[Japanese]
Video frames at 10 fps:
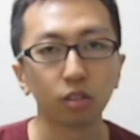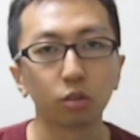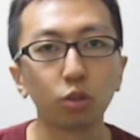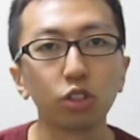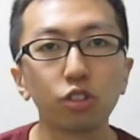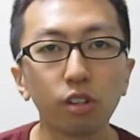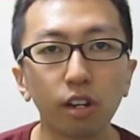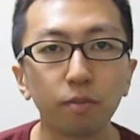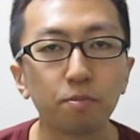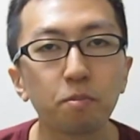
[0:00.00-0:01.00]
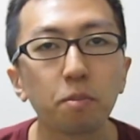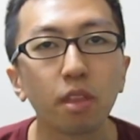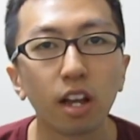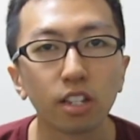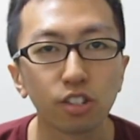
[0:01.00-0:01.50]
こんにちは、
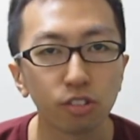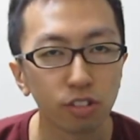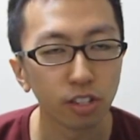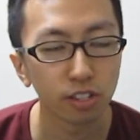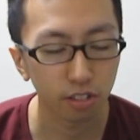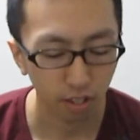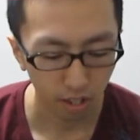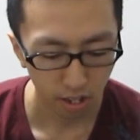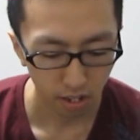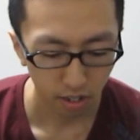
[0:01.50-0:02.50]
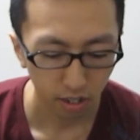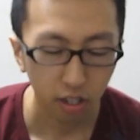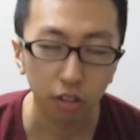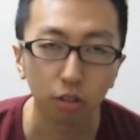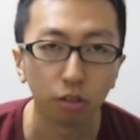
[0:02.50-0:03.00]
橋口です。
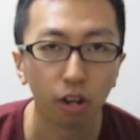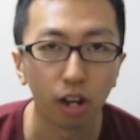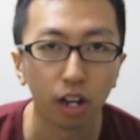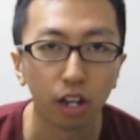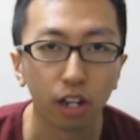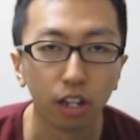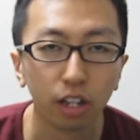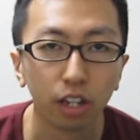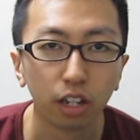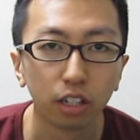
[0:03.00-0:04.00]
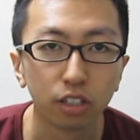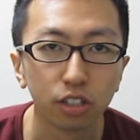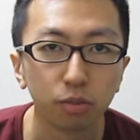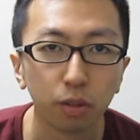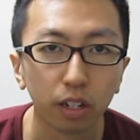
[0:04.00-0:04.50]
今日は、えー、
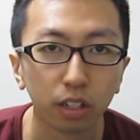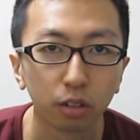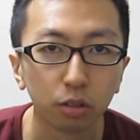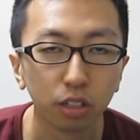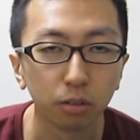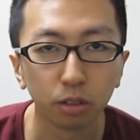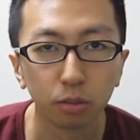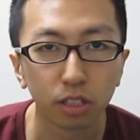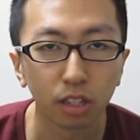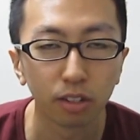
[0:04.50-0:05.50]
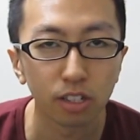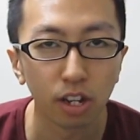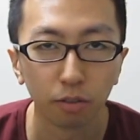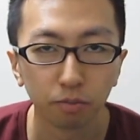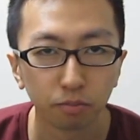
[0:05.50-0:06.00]
スーパーでこんなものを見つけました。
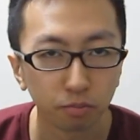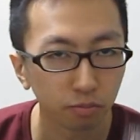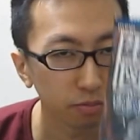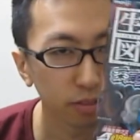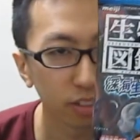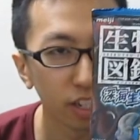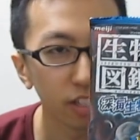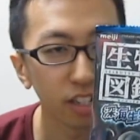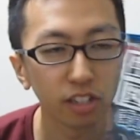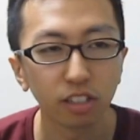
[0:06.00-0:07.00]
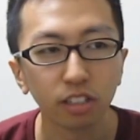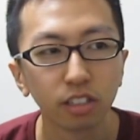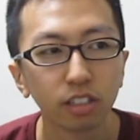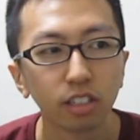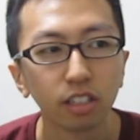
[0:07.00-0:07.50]
じゃじゃん
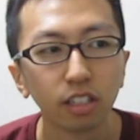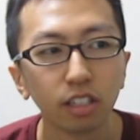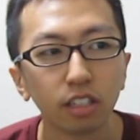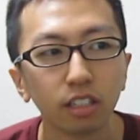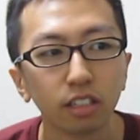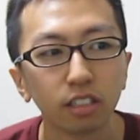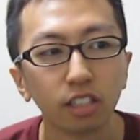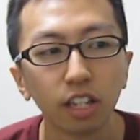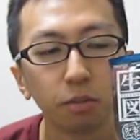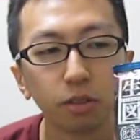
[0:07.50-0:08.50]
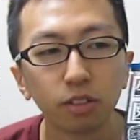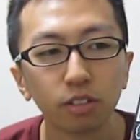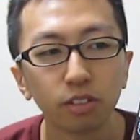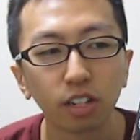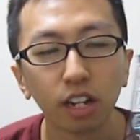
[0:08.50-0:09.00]
生物
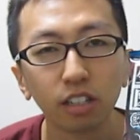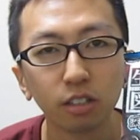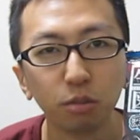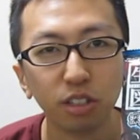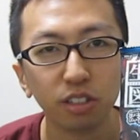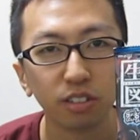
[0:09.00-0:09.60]
図鑑グミ。